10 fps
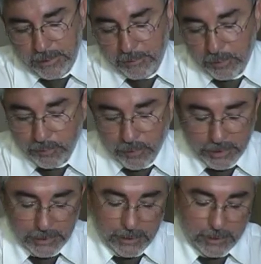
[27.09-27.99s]
la
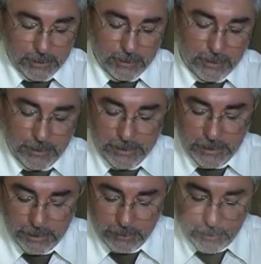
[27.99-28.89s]
propuesta que
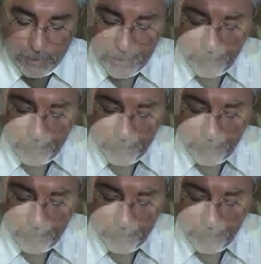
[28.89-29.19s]
se ha llevado a